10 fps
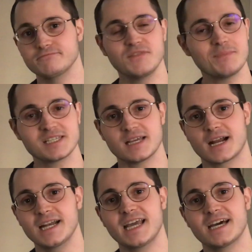vi basterà
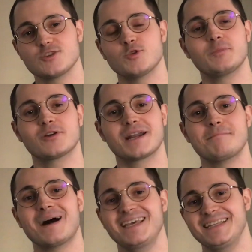cliccare sul
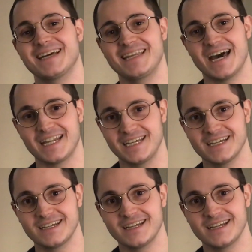programma Italiani